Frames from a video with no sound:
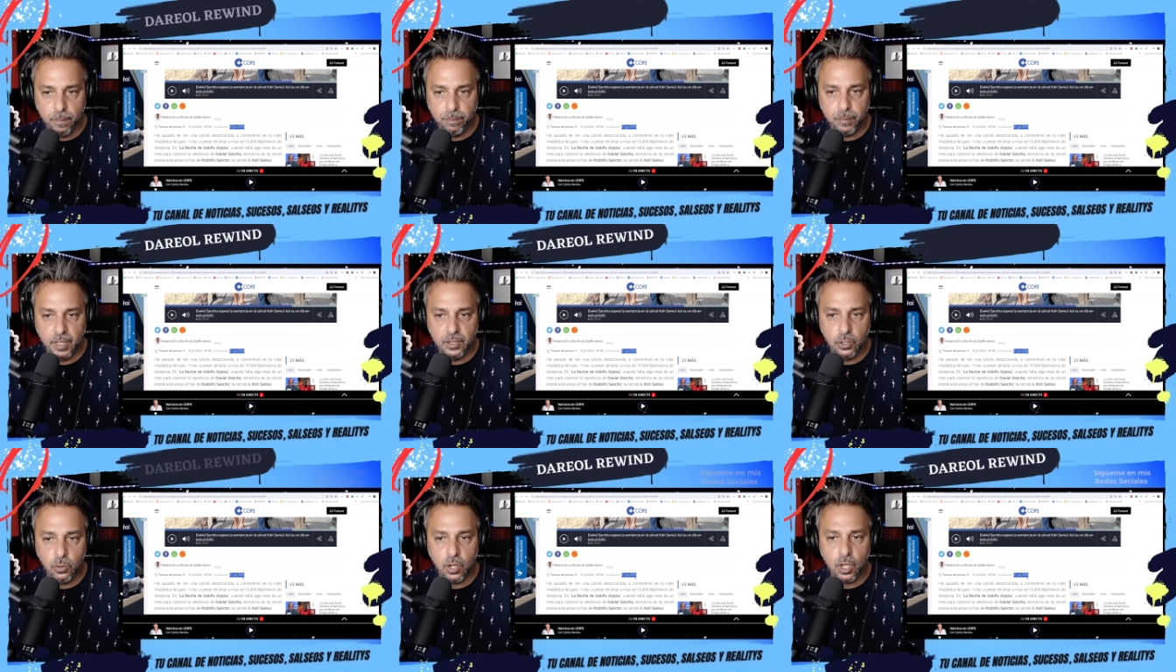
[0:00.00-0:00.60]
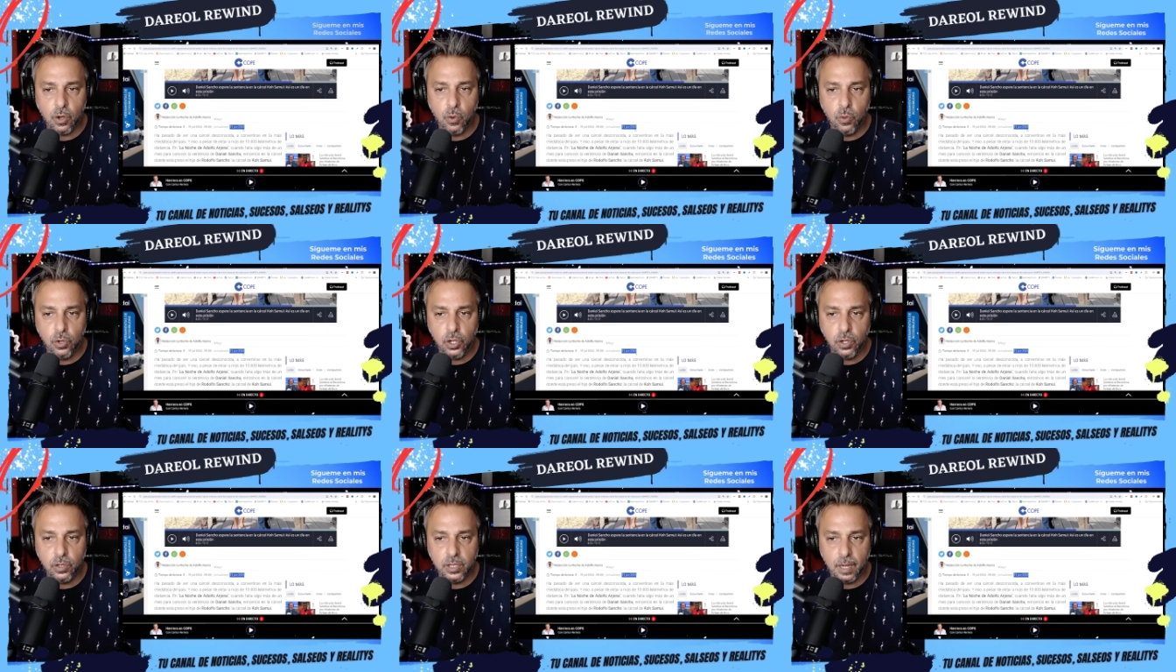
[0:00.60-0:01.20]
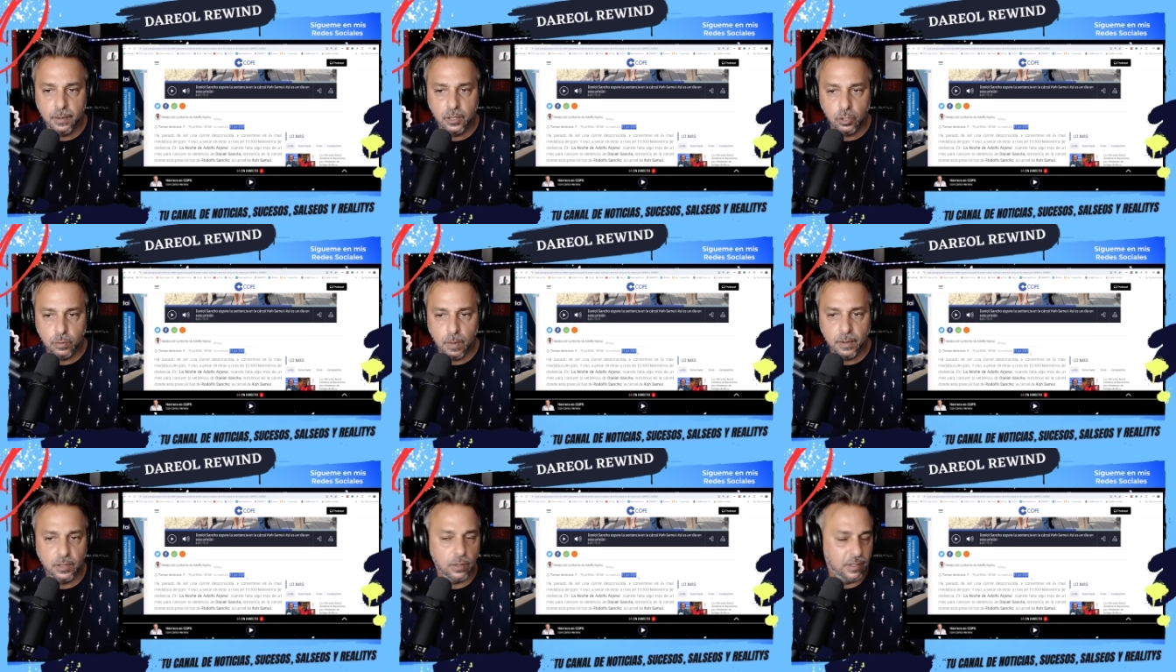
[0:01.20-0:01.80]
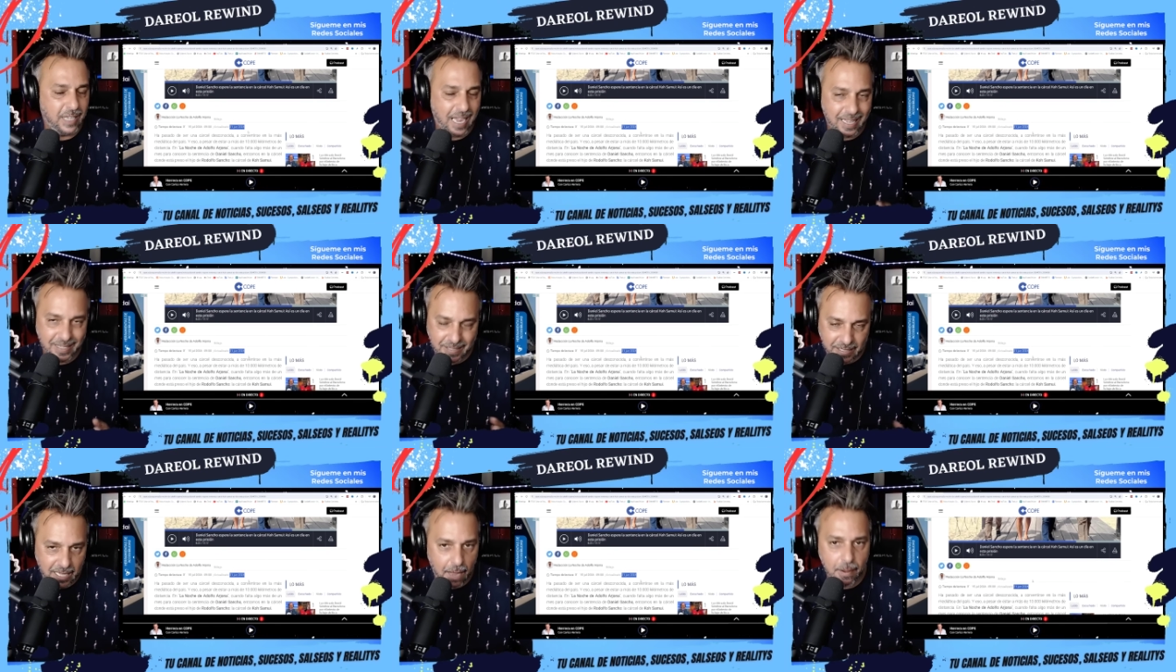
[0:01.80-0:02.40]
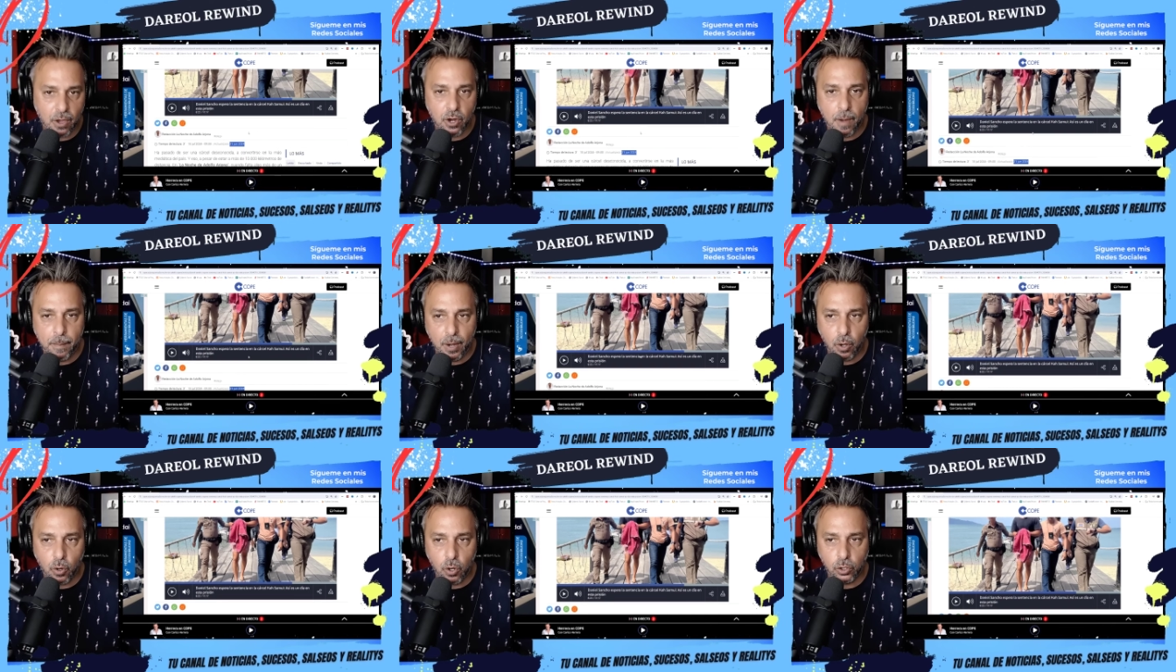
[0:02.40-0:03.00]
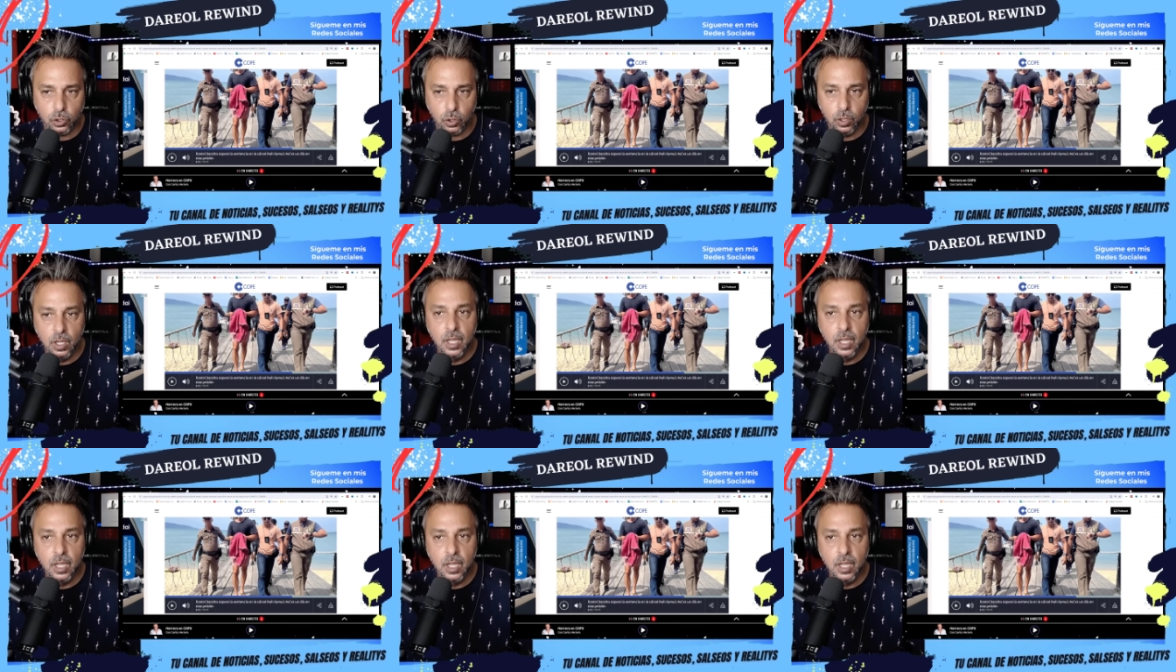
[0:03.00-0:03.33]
21 de junio del 2024. Ya estaba con el pelo corto.